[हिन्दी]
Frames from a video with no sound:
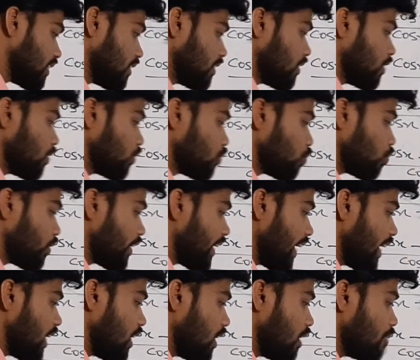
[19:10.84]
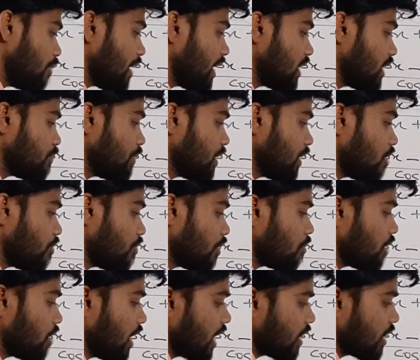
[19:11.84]
है तो टेन ए माइनस बी का
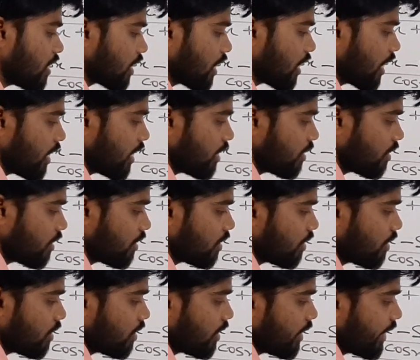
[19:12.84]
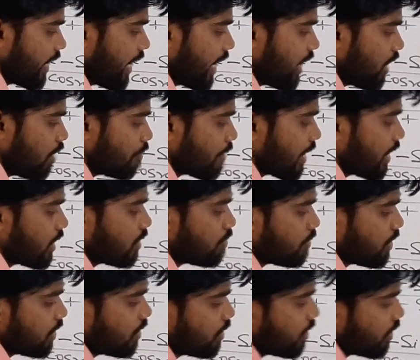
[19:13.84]
फॉर्मूला याद रखना है टेन ए माइनस
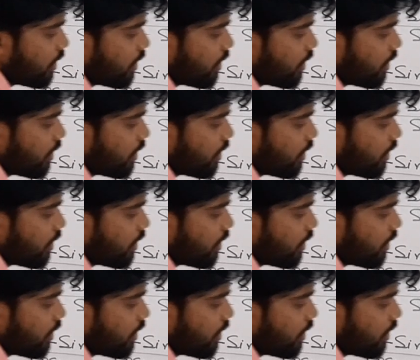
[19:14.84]
बी